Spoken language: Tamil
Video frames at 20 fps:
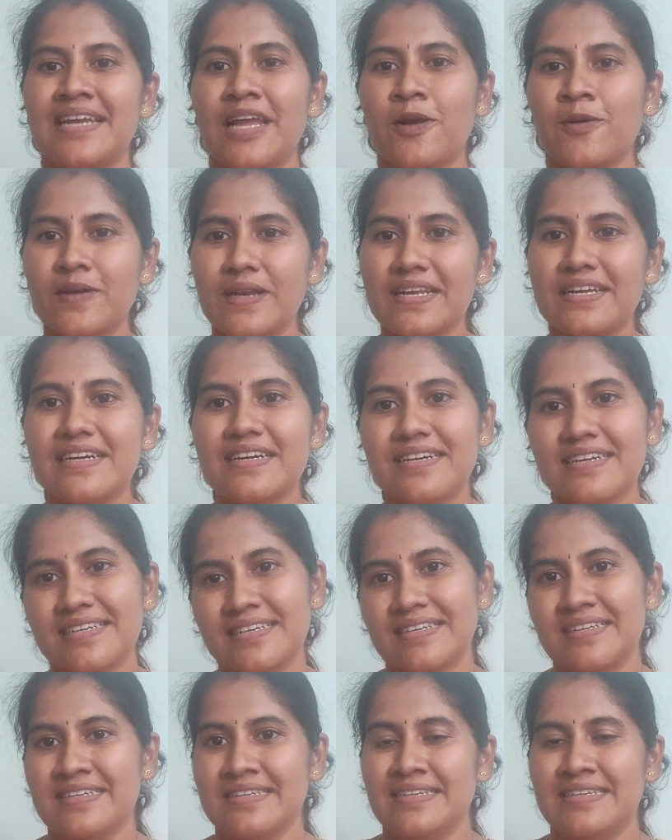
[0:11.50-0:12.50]
நான் உங்களுக்கு
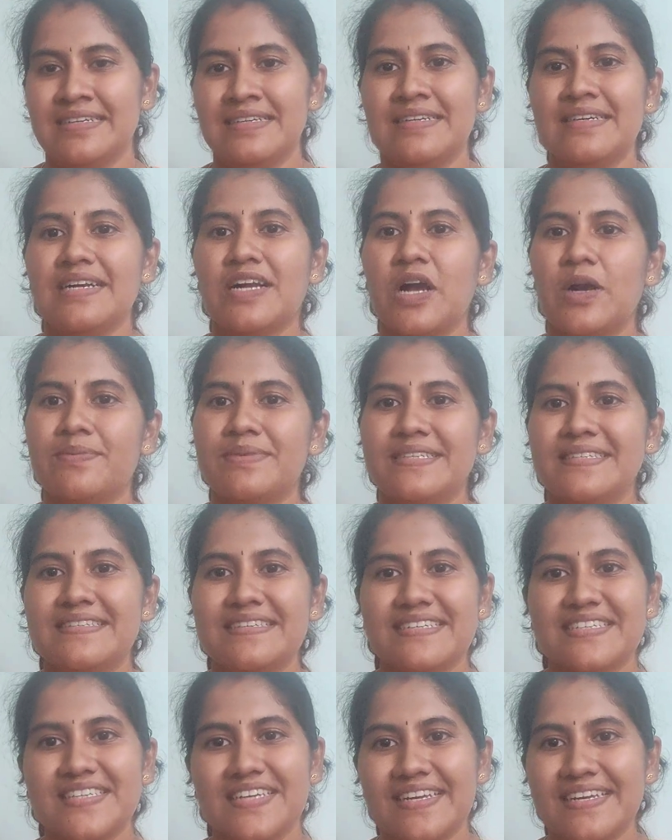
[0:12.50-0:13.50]
காமெண்ட்
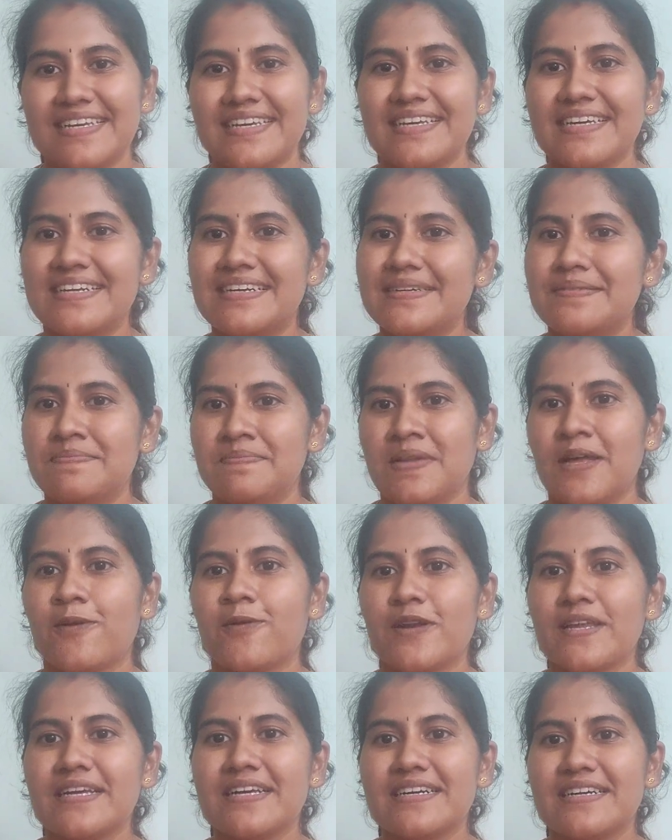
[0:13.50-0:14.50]
செக்ஷனில் நான்
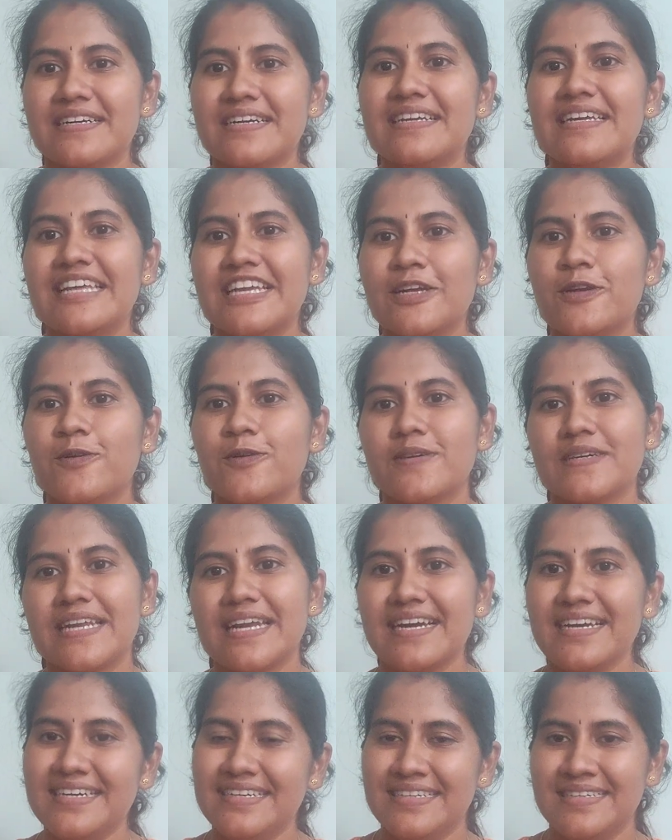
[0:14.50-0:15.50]
உங்களுக்கு லிங்க்
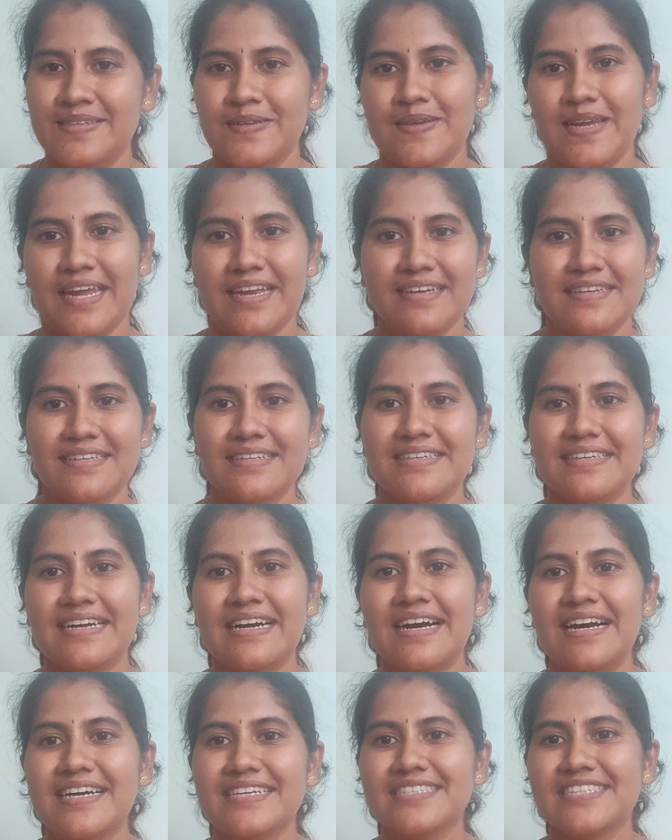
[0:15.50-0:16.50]
கொடுக்குறேன் யூ கேன்
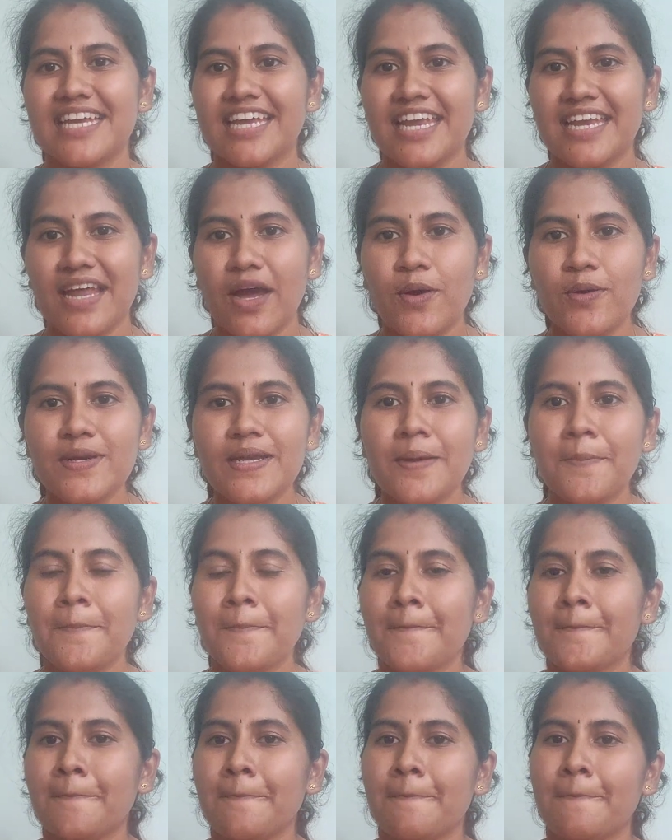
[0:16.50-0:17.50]
செக் இட் அவுட்
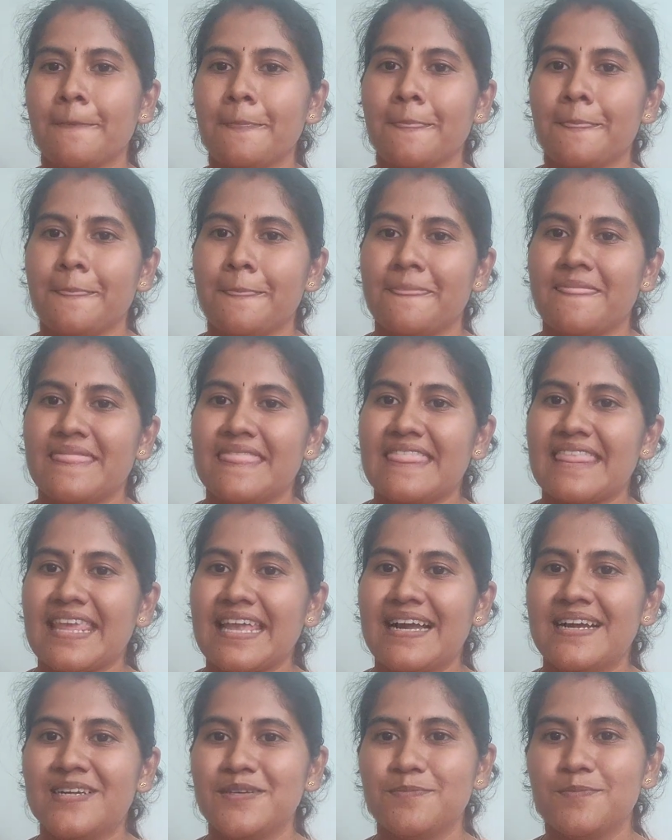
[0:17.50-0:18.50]

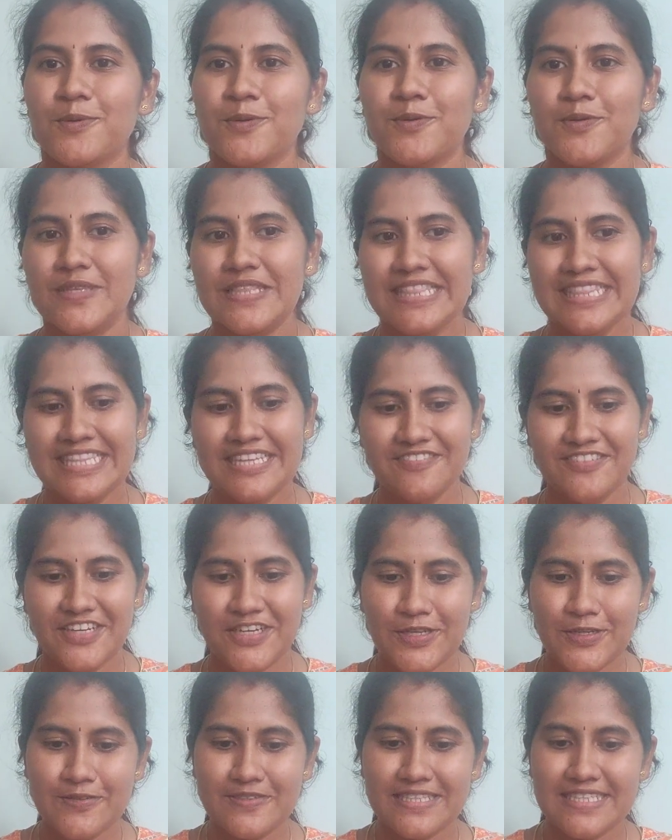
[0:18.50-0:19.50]
இப்போது இந்த
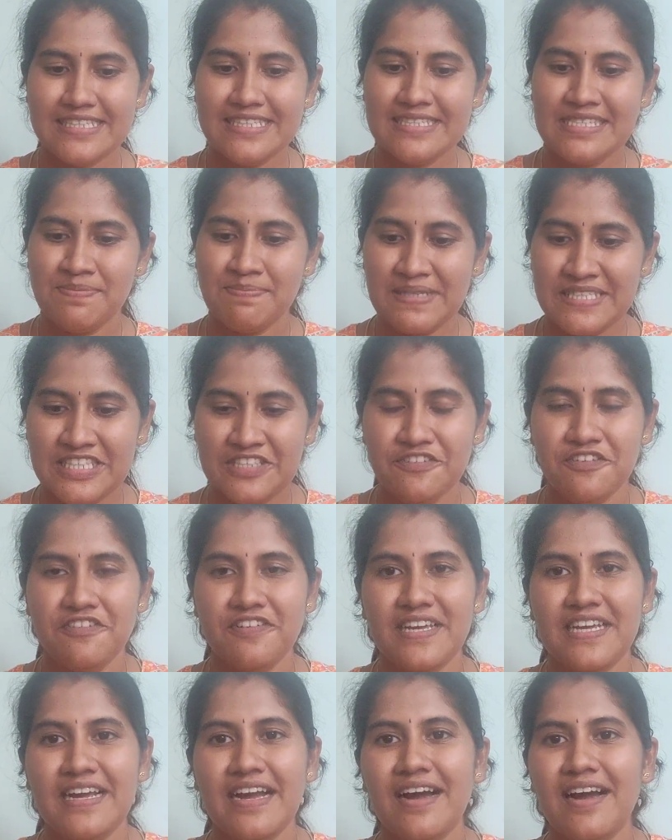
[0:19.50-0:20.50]
வீடியோ வந்து
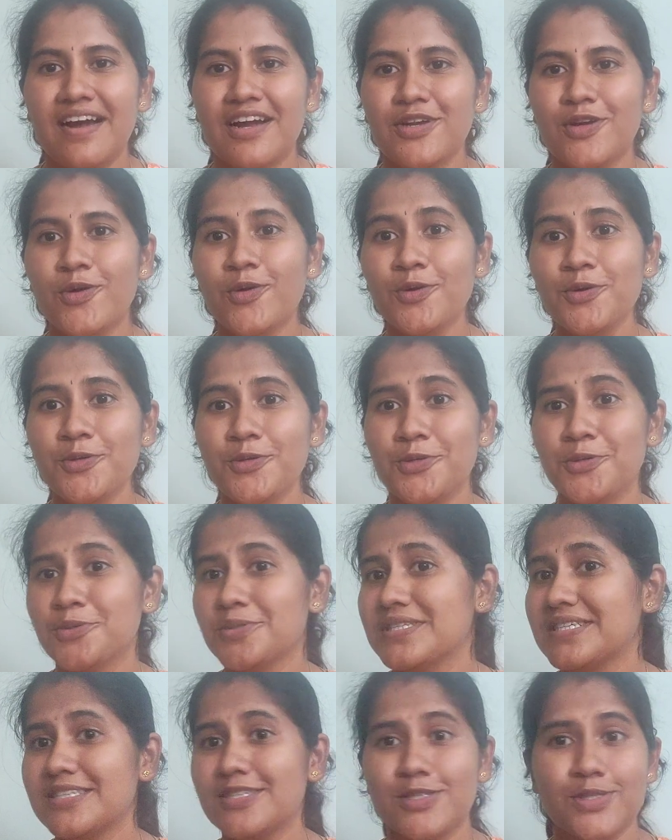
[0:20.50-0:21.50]
ஸ்பெசிஃபிக்காக டோன்ட் டூ
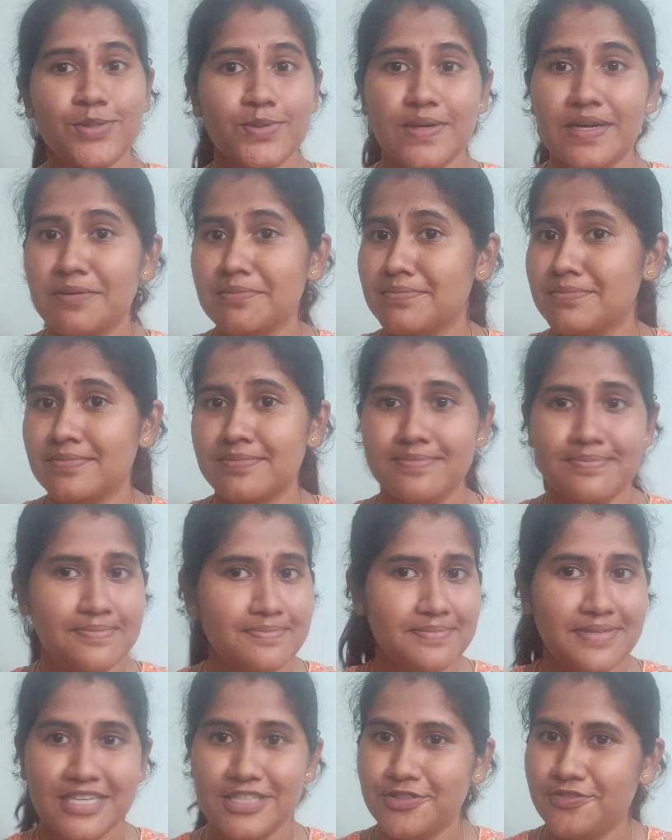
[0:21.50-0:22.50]
திஸ் டு அ
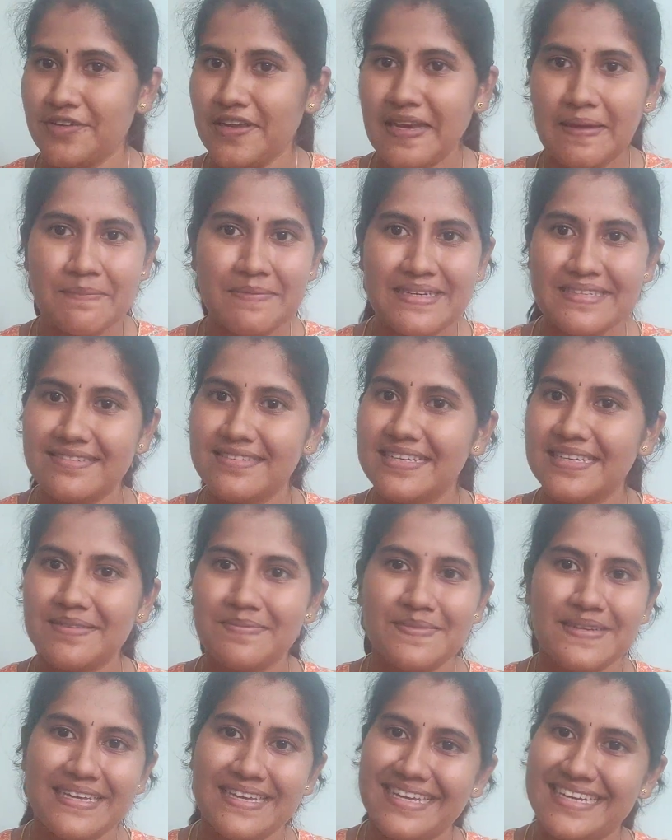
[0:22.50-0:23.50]
பிரெஸ்ட் ஃபீடிங் மதர்
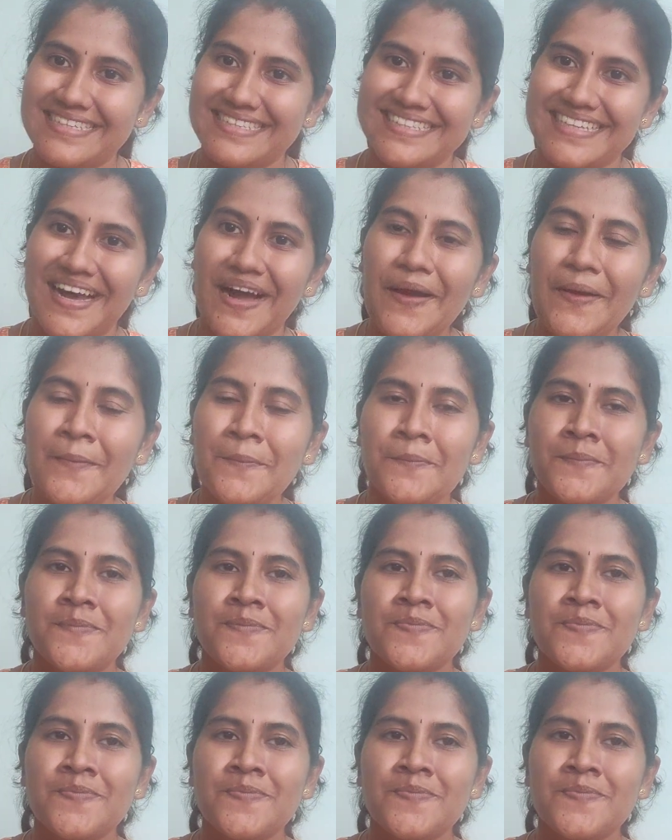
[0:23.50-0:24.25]
அப்படிங்கிறது தான்